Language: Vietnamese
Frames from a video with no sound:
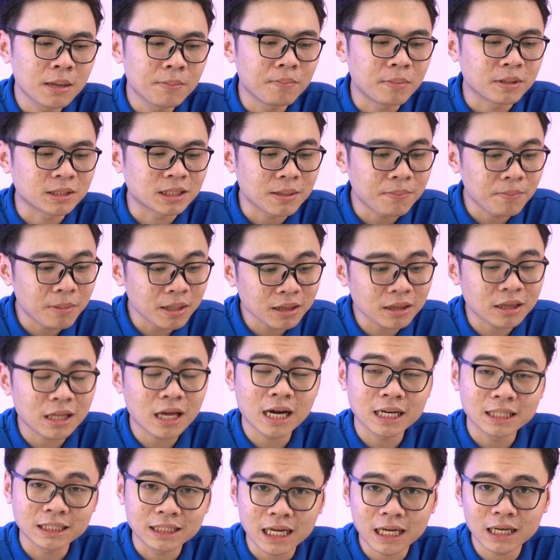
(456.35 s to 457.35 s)
mình sẽ mất
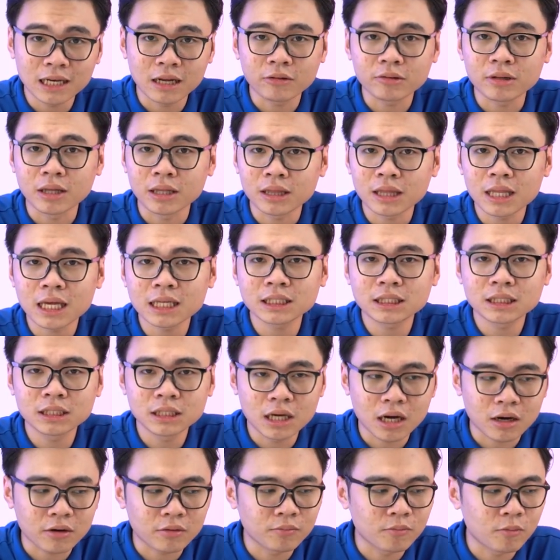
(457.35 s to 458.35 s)
thời gian để có thể test
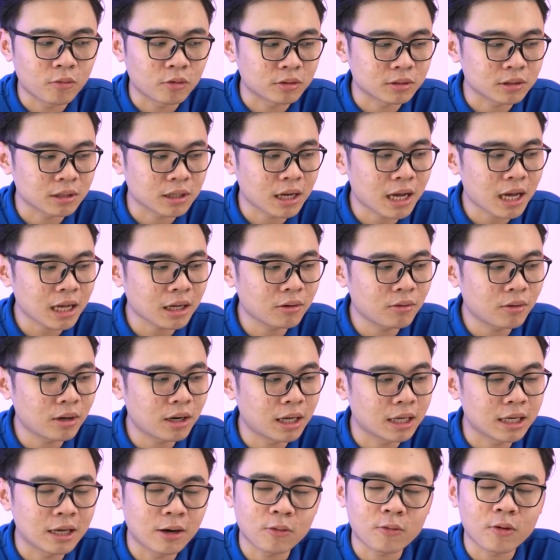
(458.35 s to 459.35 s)
được một cách gọi
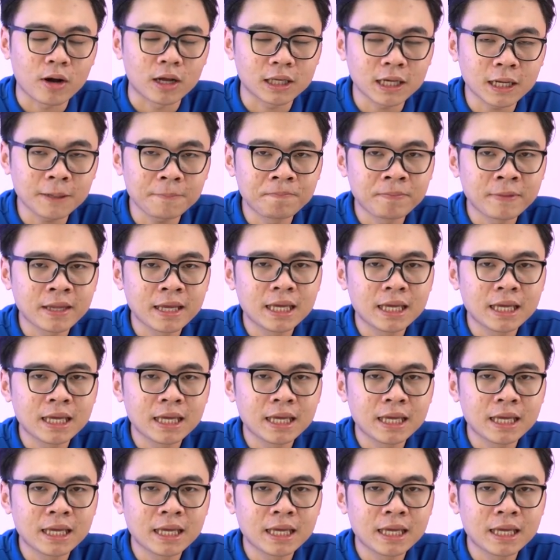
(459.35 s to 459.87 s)
là hiệu quả nhất